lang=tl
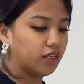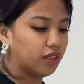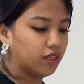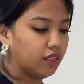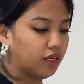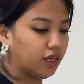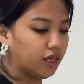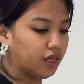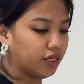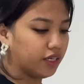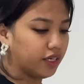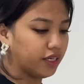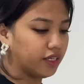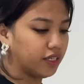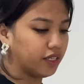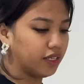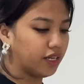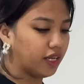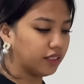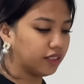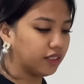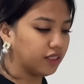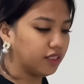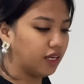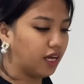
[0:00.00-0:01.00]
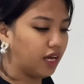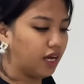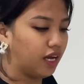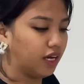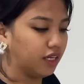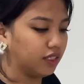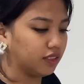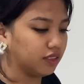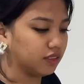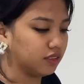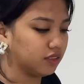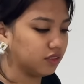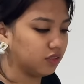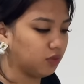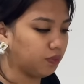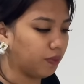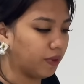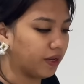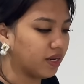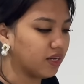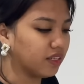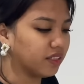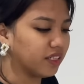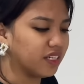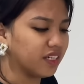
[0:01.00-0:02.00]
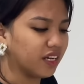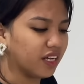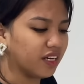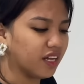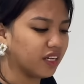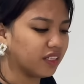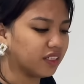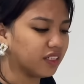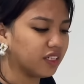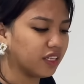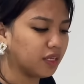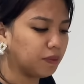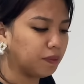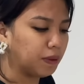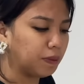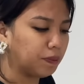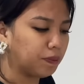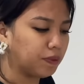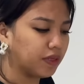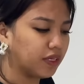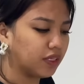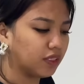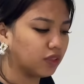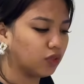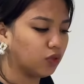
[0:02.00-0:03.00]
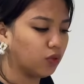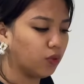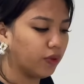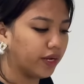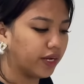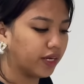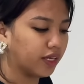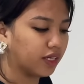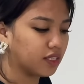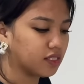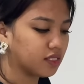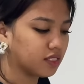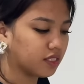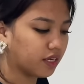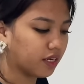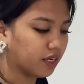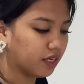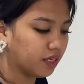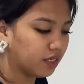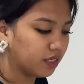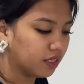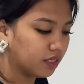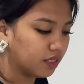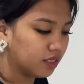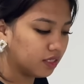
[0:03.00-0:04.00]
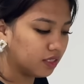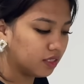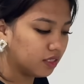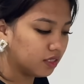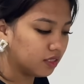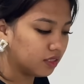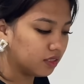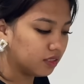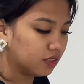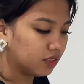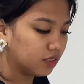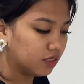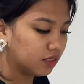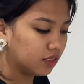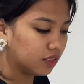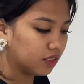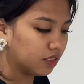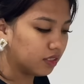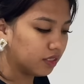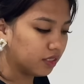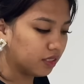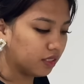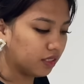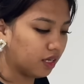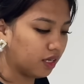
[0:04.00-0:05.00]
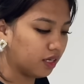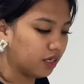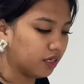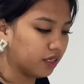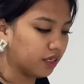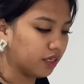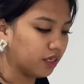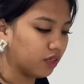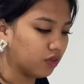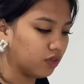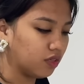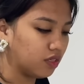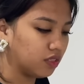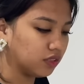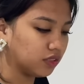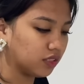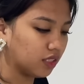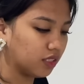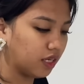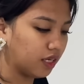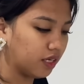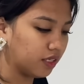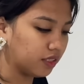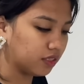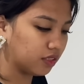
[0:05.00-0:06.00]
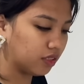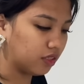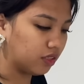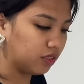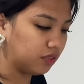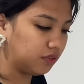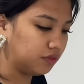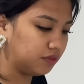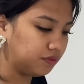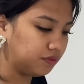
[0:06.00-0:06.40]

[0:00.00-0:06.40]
Lalagay na natin lahat. Parang di na natin ipiprito eh. Kasi lalagay ko lang sa lahat o. Oh.